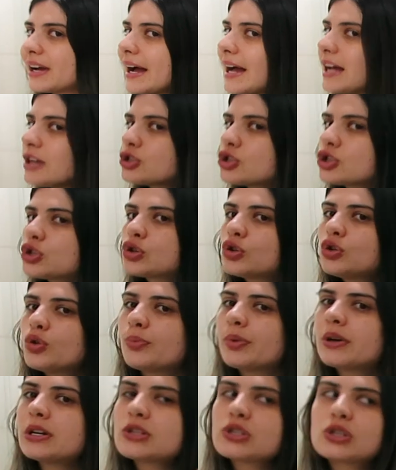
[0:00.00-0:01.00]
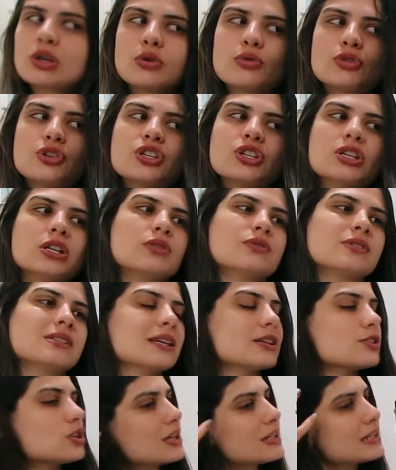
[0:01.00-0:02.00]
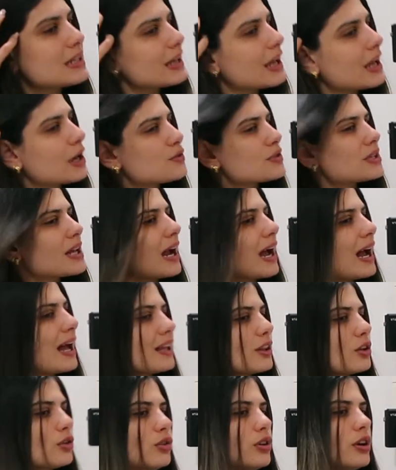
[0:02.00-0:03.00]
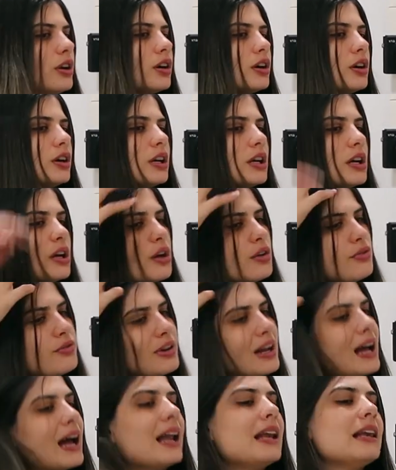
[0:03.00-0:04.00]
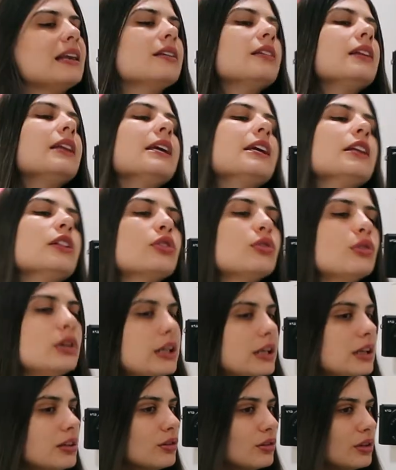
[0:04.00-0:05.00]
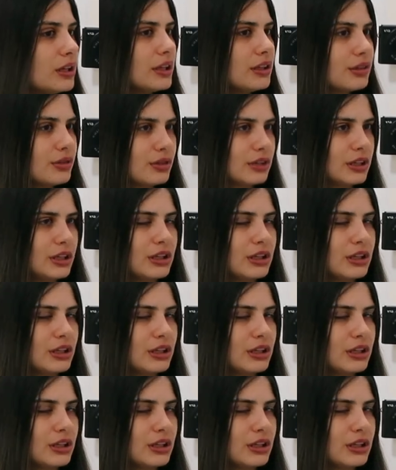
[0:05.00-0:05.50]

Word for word: fica super soltinho. Só sequei com o secador, ó. Fica lindo, lindo, lindo,